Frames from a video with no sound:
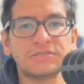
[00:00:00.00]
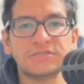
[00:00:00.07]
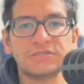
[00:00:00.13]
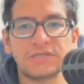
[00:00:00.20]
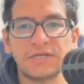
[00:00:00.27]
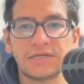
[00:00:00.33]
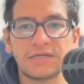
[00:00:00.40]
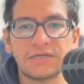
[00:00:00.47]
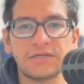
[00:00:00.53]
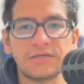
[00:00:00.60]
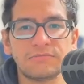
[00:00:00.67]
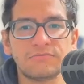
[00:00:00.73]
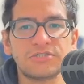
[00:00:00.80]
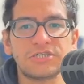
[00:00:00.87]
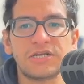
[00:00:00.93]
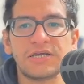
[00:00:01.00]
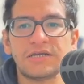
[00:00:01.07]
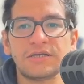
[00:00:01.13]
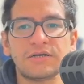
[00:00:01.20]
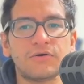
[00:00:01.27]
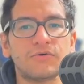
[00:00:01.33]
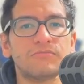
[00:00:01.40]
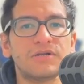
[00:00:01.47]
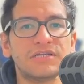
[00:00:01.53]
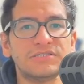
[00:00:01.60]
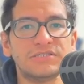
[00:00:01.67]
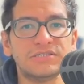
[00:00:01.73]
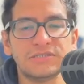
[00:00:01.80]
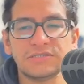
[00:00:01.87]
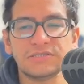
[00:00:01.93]
لكن انا مش لاقي العمله
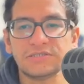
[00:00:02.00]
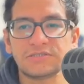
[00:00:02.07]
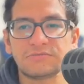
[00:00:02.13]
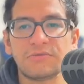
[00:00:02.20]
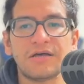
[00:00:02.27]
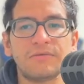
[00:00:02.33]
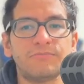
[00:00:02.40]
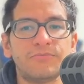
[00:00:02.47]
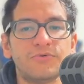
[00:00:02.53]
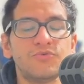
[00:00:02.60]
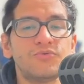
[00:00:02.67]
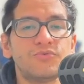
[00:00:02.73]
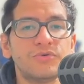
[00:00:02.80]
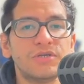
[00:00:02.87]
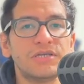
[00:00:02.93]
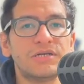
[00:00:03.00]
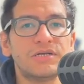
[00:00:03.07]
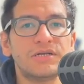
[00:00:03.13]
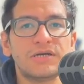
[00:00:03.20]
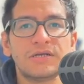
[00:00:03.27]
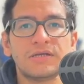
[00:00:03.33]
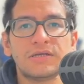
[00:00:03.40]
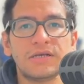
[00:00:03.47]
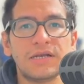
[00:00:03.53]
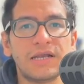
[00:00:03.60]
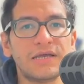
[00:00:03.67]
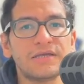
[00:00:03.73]
دي اسمها بلو ويل لا هي